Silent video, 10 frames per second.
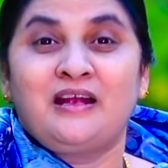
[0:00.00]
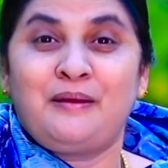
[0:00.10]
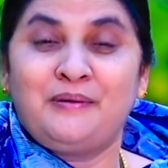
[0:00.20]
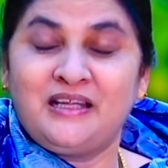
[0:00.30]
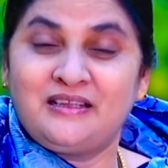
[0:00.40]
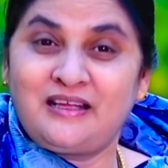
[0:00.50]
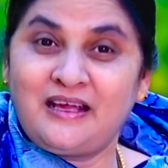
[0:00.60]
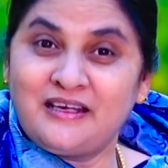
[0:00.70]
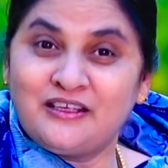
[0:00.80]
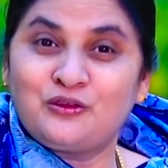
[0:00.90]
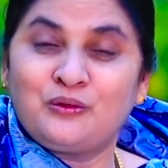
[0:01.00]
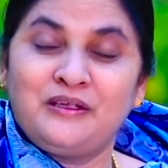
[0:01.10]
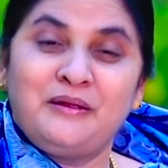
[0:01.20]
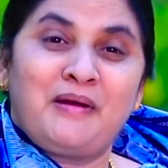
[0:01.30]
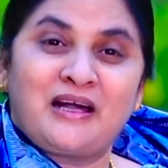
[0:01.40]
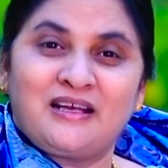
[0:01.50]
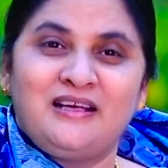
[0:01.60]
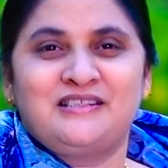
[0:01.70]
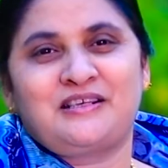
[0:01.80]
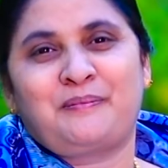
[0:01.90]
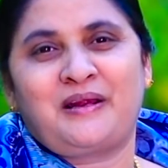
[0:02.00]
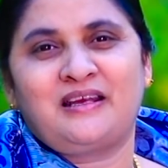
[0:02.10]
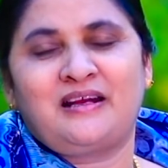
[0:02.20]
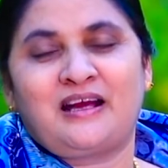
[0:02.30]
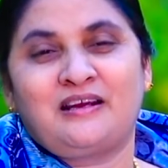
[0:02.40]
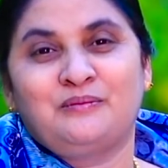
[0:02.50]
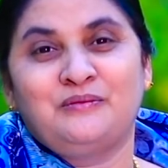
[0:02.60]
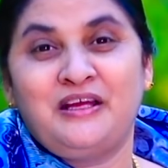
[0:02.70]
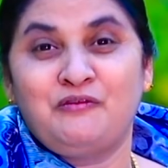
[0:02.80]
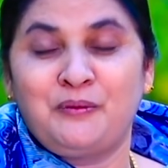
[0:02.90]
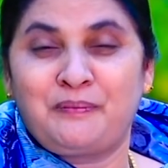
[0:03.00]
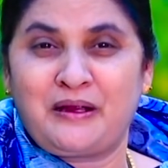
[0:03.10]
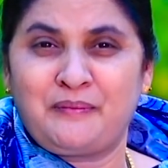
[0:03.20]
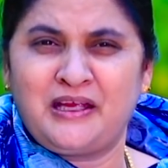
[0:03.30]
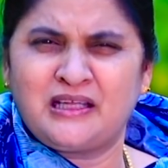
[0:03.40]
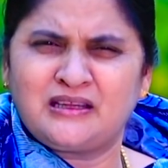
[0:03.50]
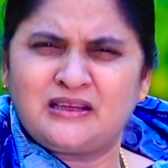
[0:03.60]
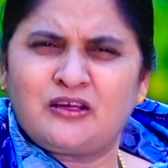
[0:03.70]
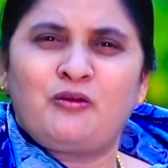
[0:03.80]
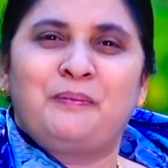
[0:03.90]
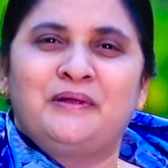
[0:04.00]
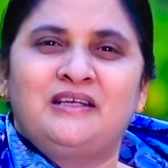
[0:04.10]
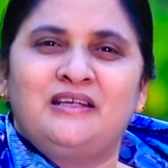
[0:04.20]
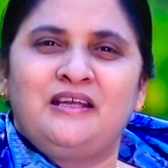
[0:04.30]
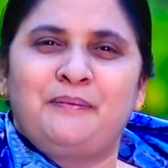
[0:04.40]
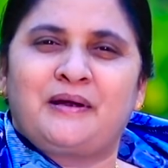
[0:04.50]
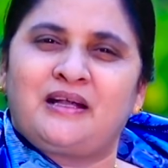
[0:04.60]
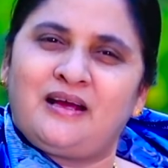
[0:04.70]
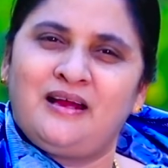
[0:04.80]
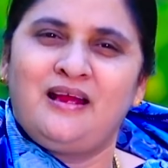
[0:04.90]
కాబట్టి ధైర్యంతో ఈ మాటలు నేను చెప్పడానికి కారణం దేవుని ప్రేమ ఎంత గొప్పదంటే నీ పట్ల